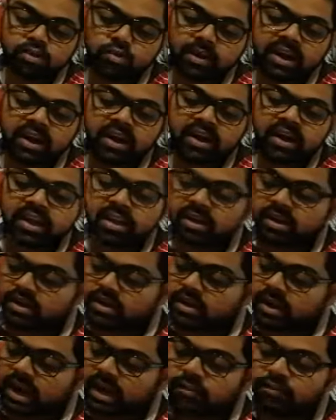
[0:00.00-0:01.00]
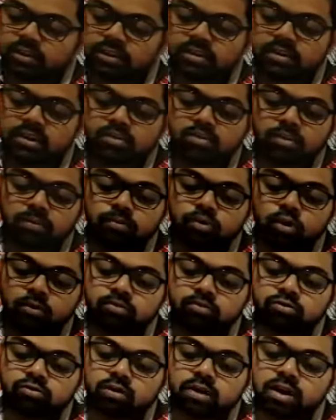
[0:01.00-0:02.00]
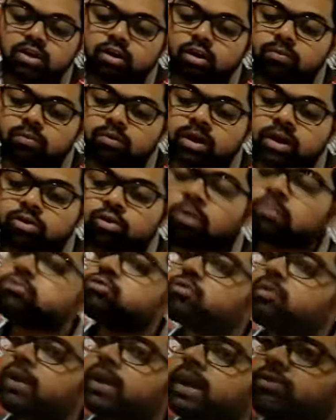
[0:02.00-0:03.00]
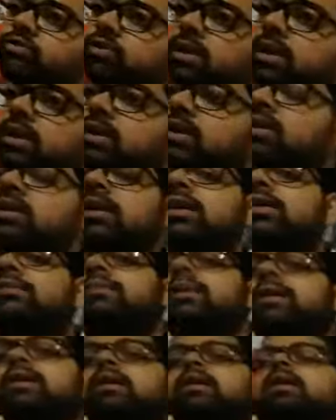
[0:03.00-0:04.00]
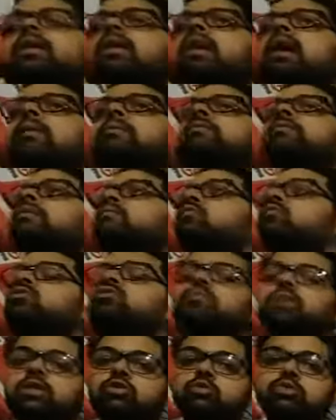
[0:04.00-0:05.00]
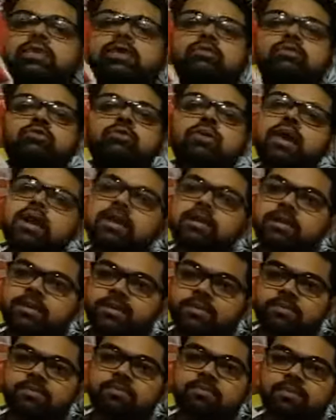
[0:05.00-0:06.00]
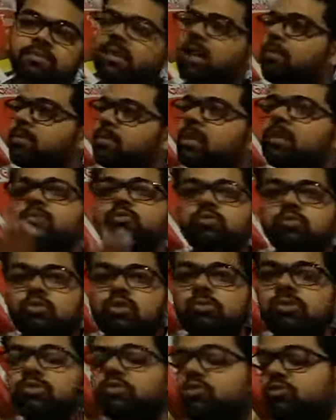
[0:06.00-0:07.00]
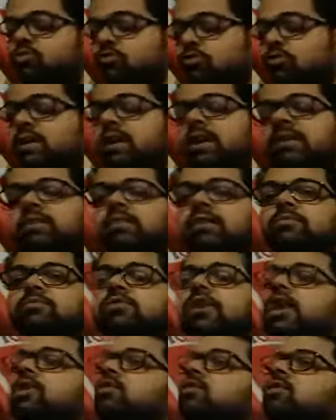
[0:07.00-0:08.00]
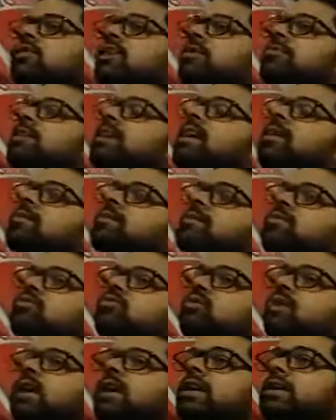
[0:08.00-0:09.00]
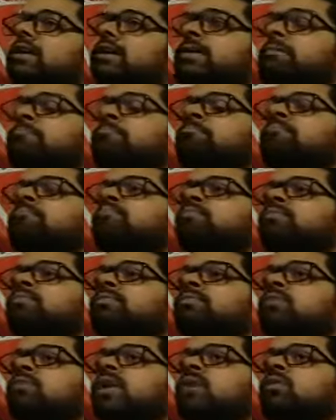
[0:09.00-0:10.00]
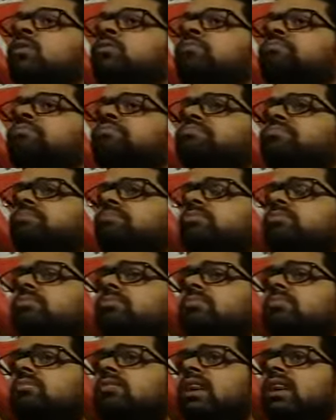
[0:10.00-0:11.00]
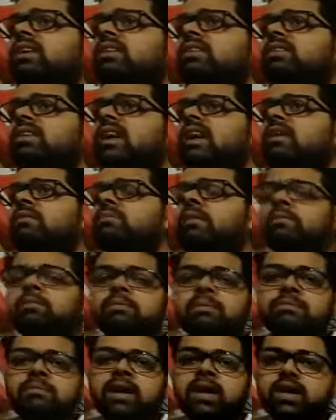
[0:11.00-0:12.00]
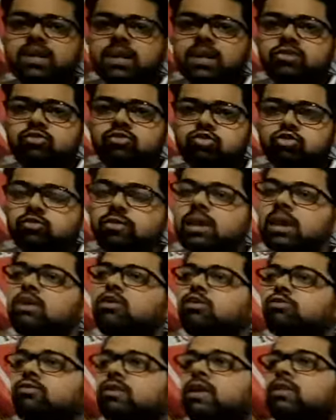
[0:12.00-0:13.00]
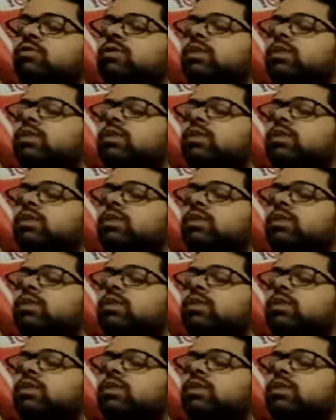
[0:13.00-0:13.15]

তো এখানে অ্যাডভেঞ্চার্স অফ টম সোয়ারের গল্পটা টম সোয়ার অ্যাকচুয়ালি মানে আমাদের মতো মানে তোমাদের মতো ক্যারেক্টার মানে আমাদেরই মতো আমরা যখন ছোটবেলায় ছিলাম চাইল্ডহুডে ছিলাম ঠিক আমাদের মতো ক্যারেক্টার এবং তার বাবা মা মারা যায় ছোটবেলায় অরফান